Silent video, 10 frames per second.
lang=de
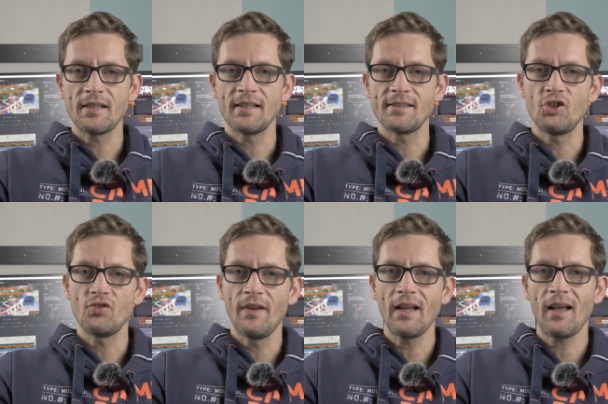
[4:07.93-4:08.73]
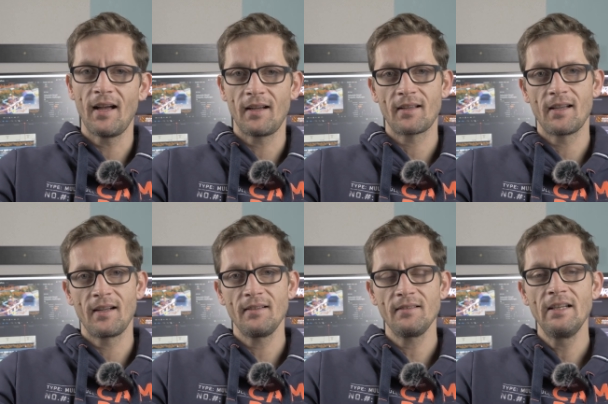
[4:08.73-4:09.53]
dass ich schwerer
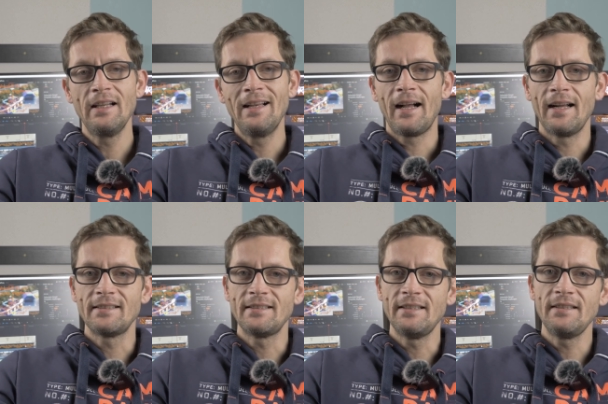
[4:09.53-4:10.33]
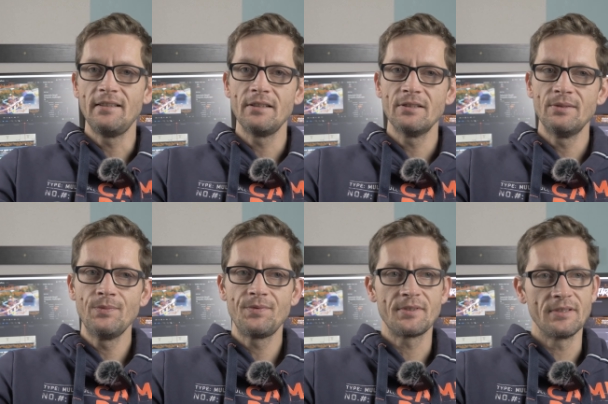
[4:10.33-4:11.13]
erkranke als die, die
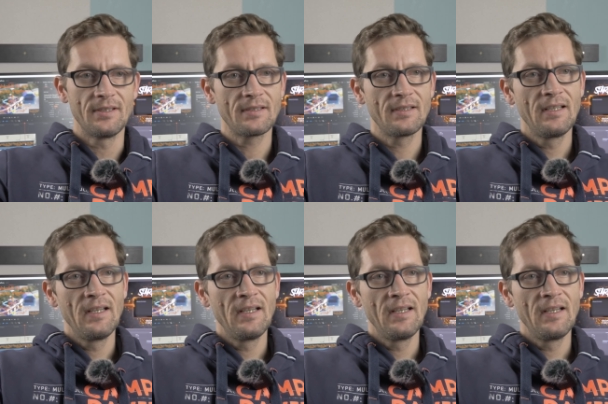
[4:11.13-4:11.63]
geimpft sind.